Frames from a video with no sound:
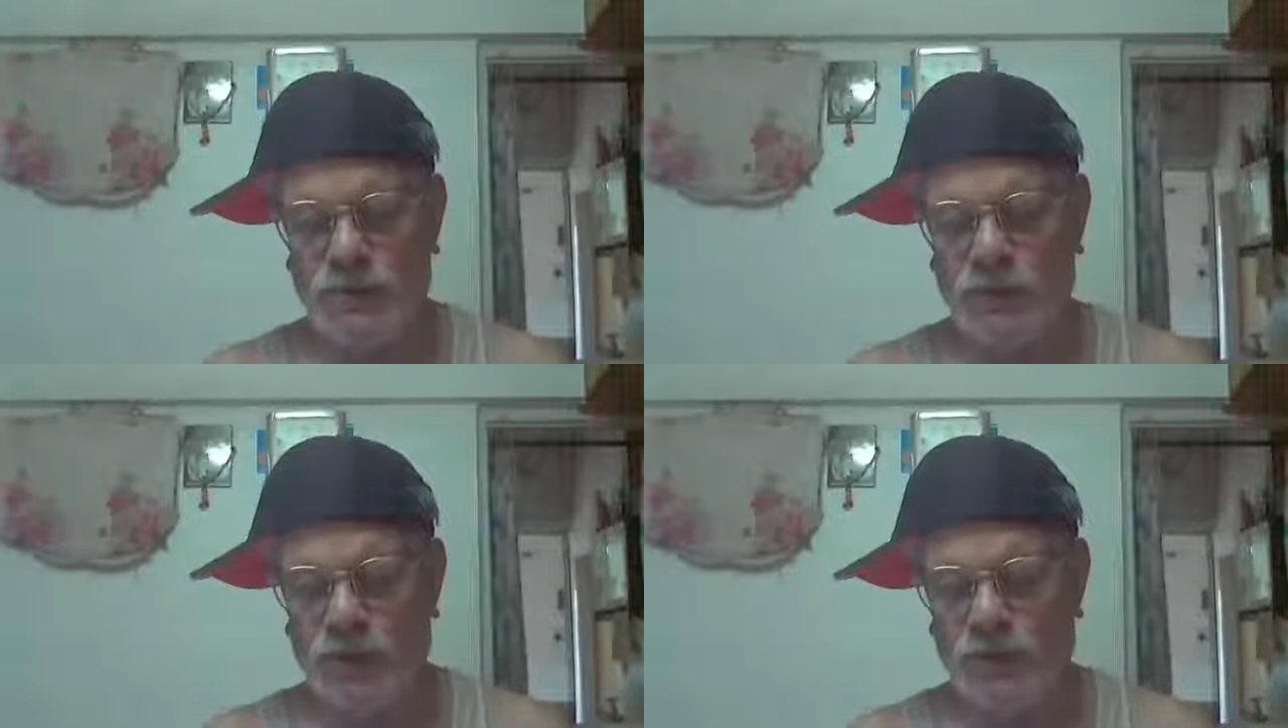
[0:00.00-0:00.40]

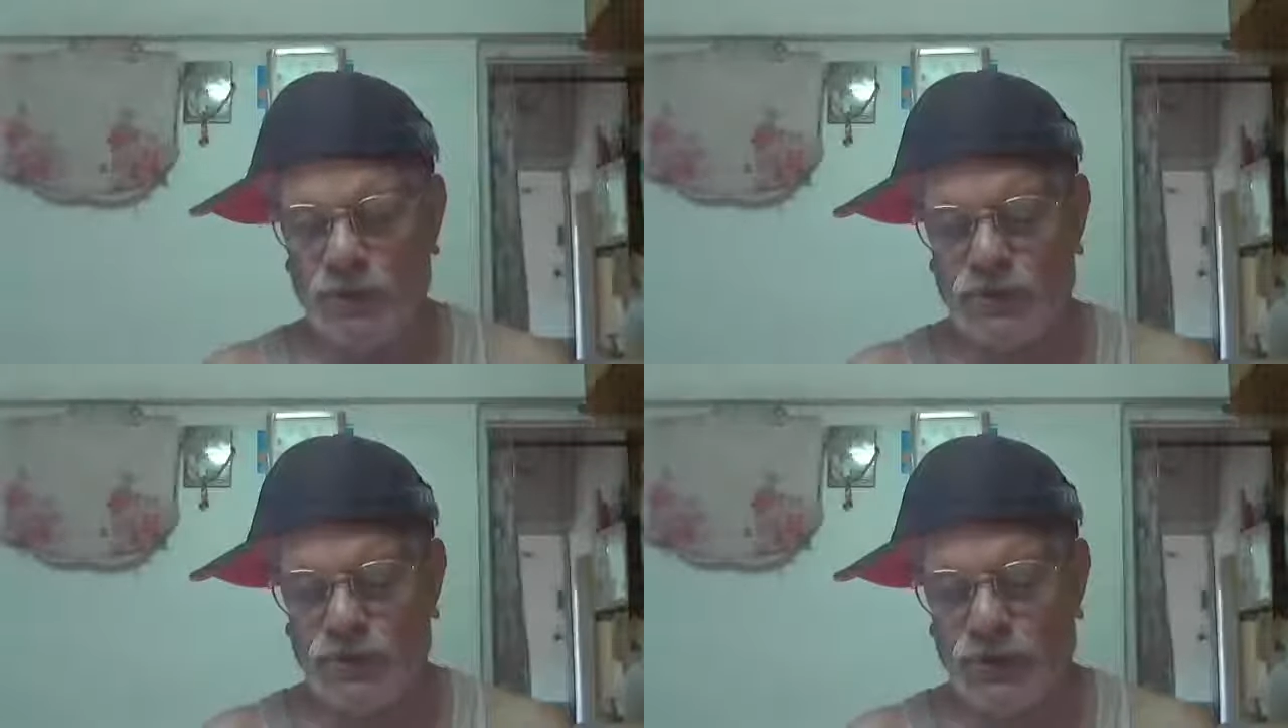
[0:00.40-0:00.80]

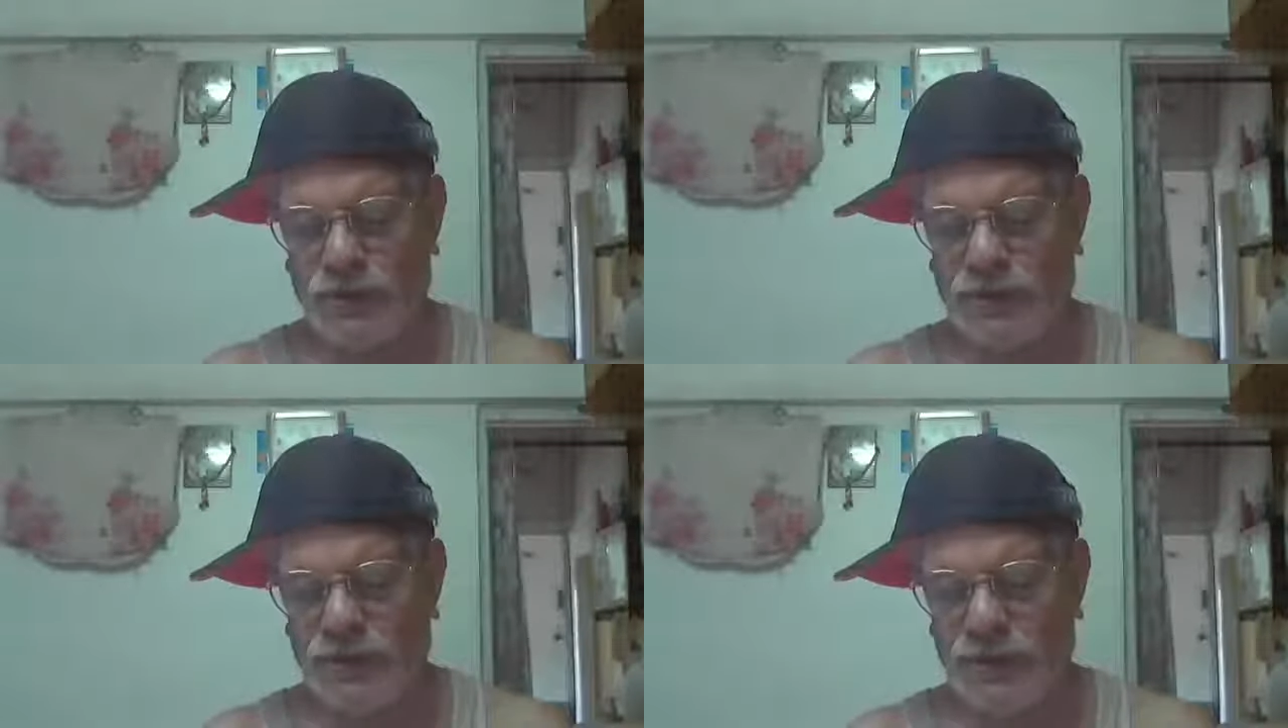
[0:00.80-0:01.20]

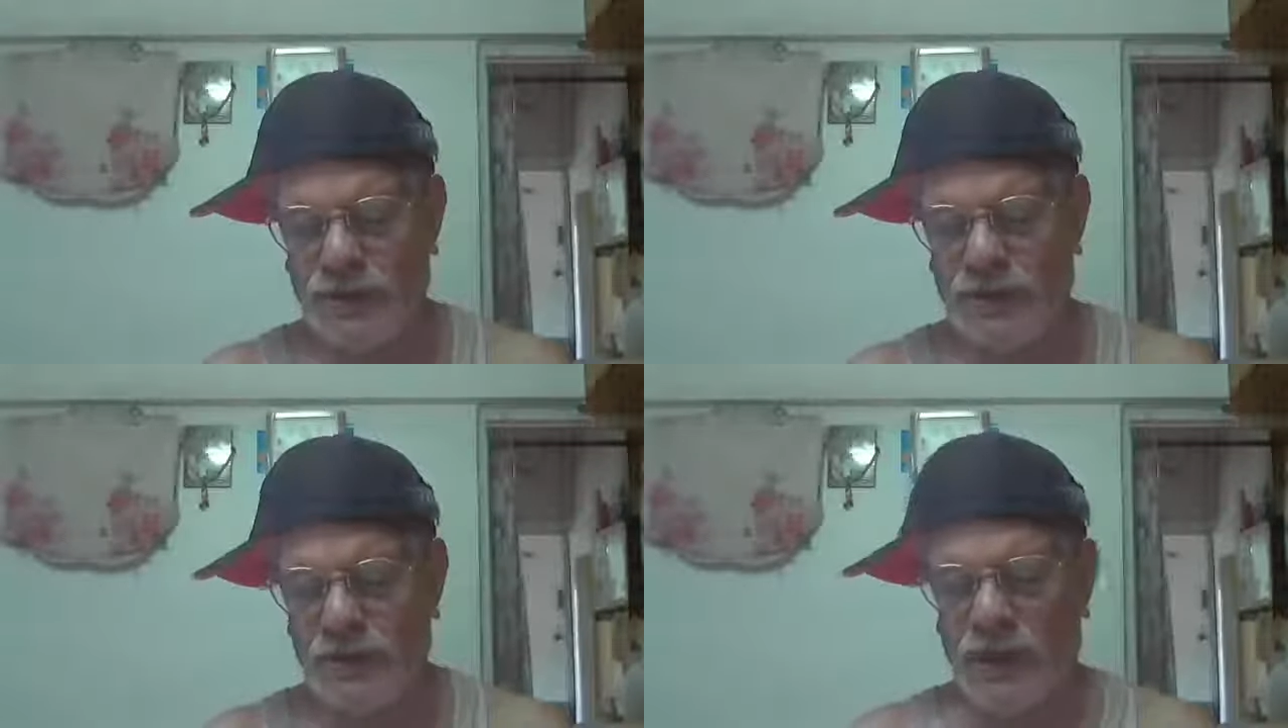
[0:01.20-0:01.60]
কণ্ঠস্বরটিকে
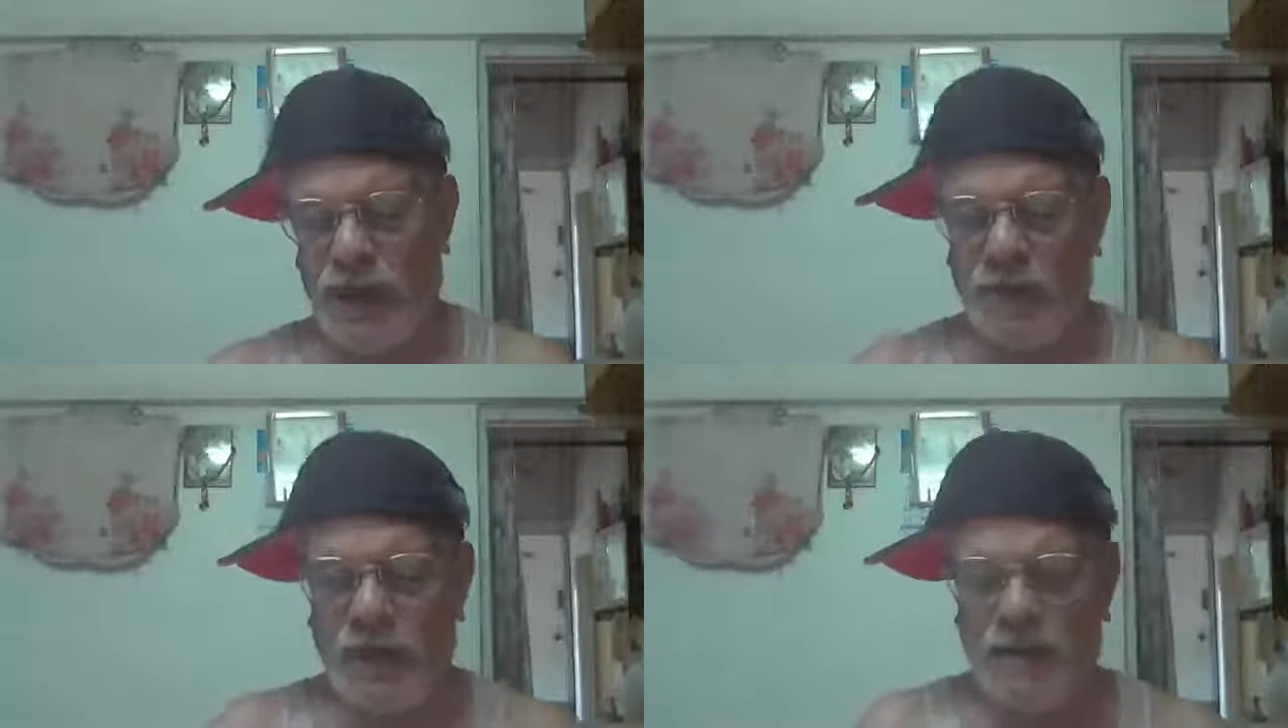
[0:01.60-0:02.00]

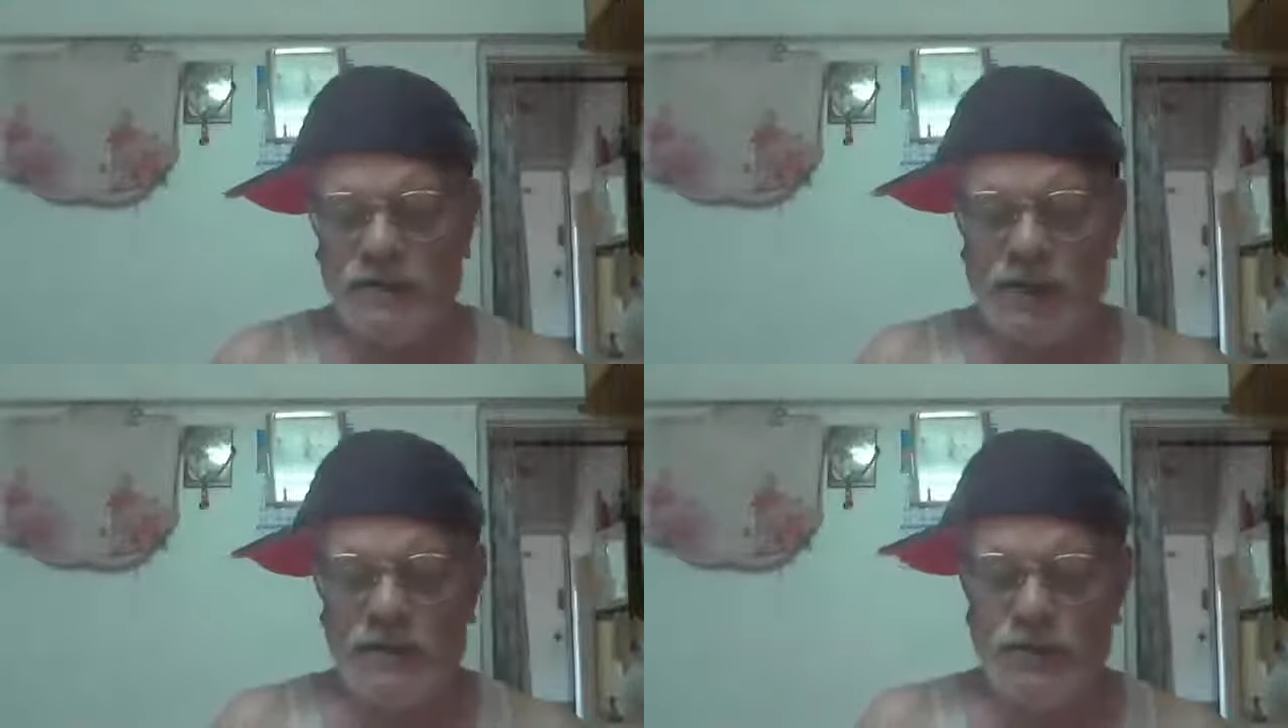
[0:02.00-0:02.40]
আমার
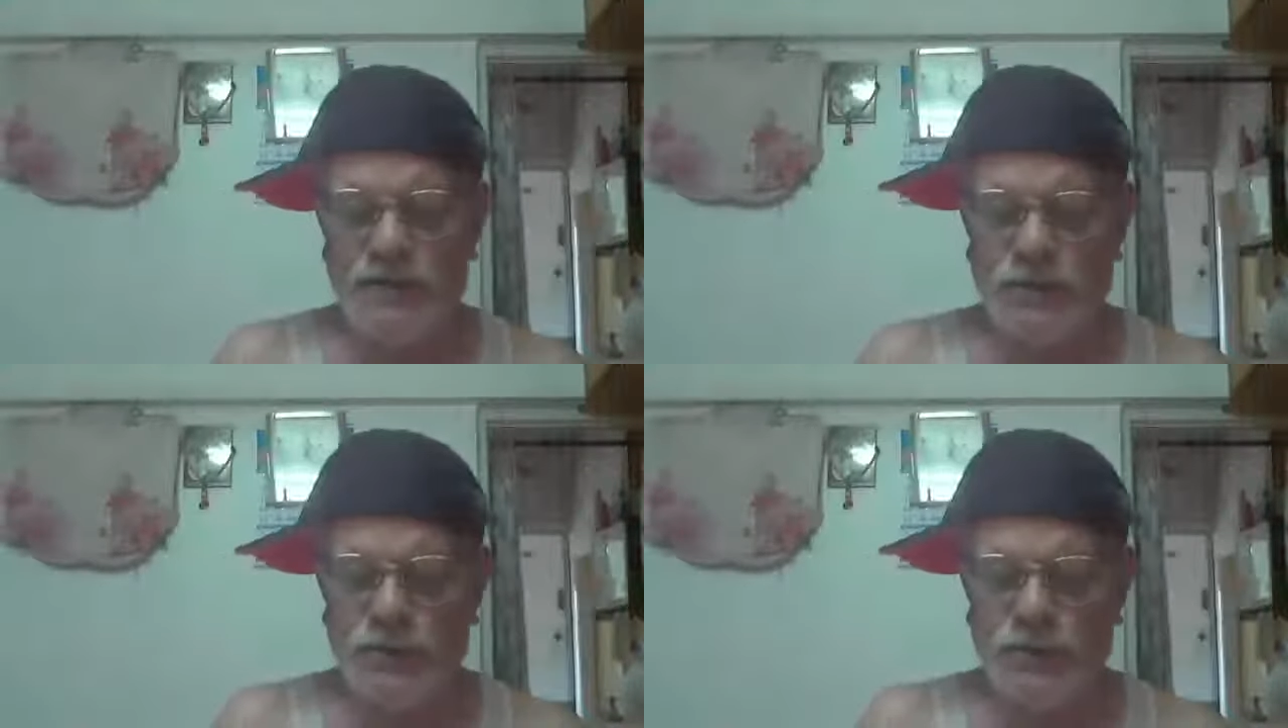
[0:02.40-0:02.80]
সাথে
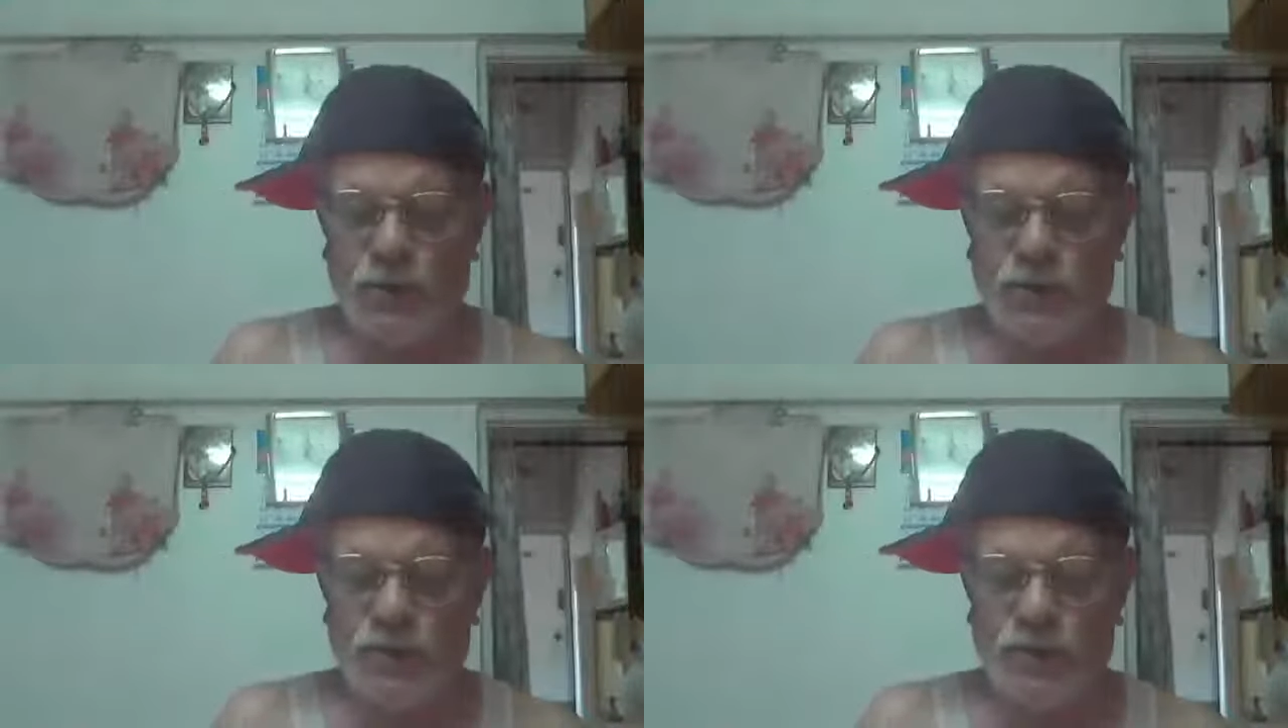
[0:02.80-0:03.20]
যুক্ত
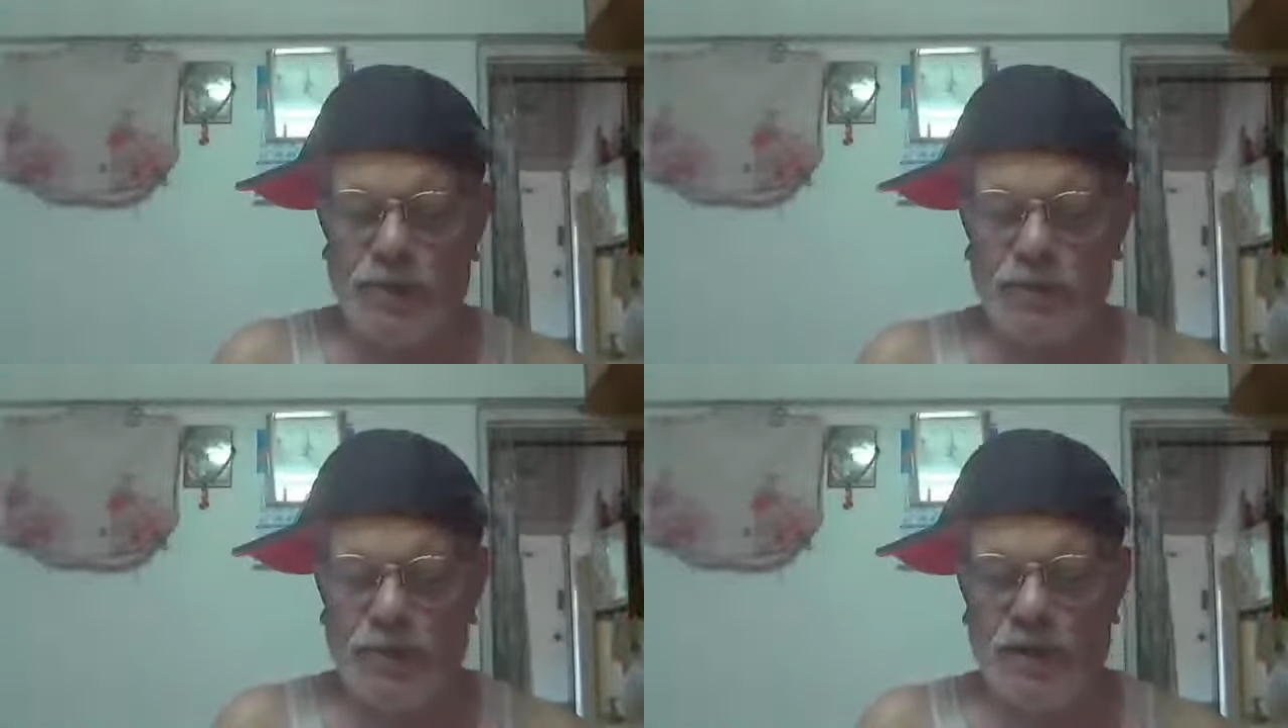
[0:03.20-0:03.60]
করবে
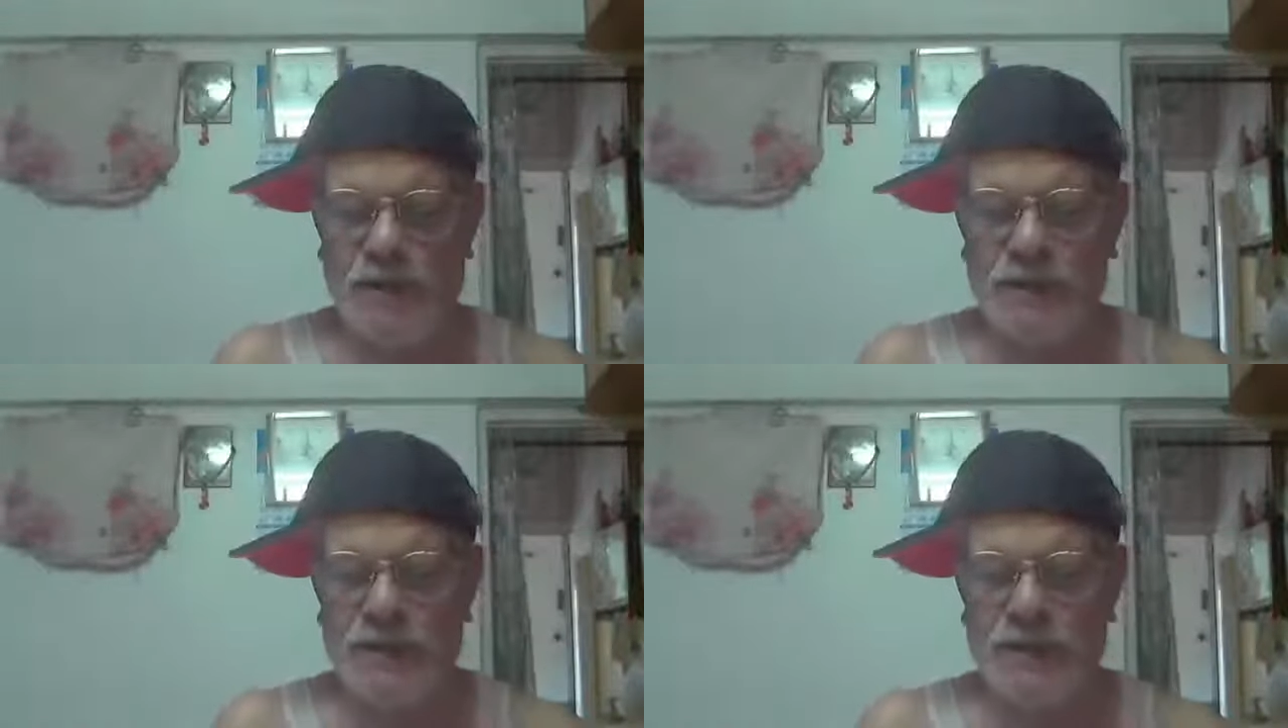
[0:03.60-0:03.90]
বলে